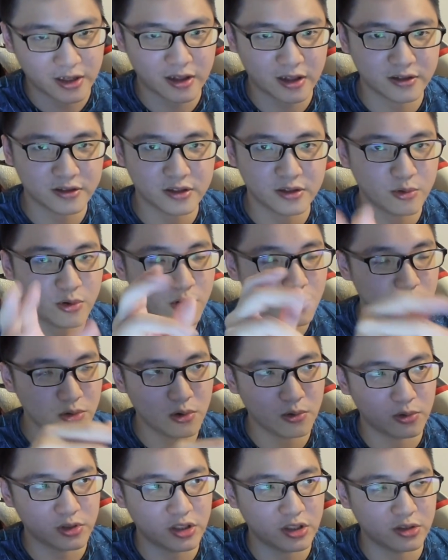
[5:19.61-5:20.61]
但是因为因为
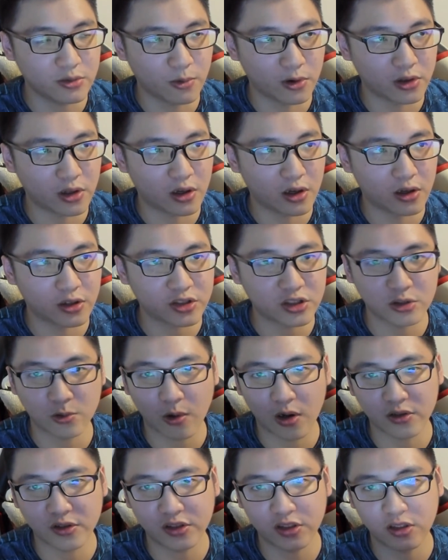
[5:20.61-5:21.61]
我其实我的实
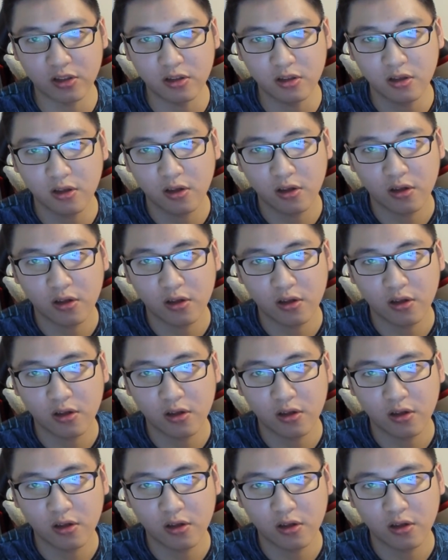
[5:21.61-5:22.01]
况机